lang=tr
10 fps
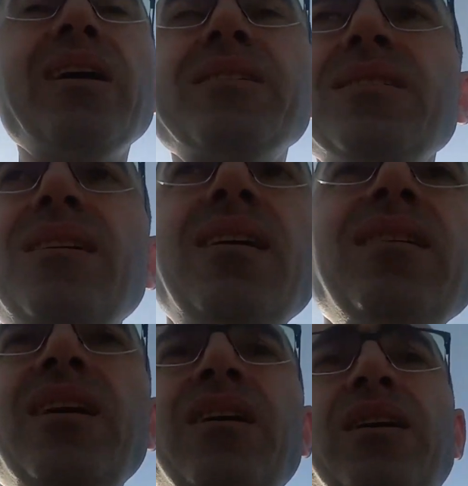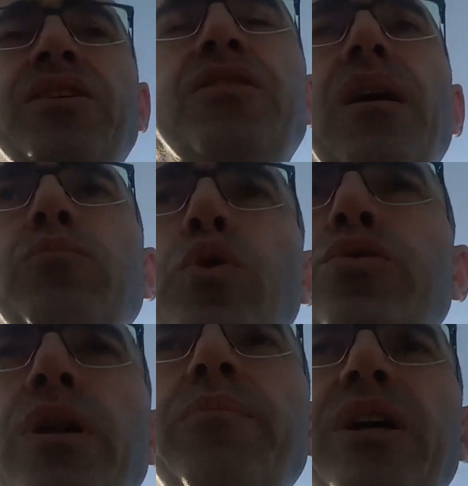arıyı da tam o
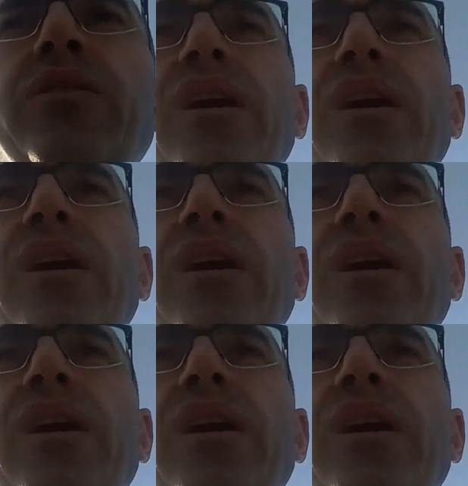döneme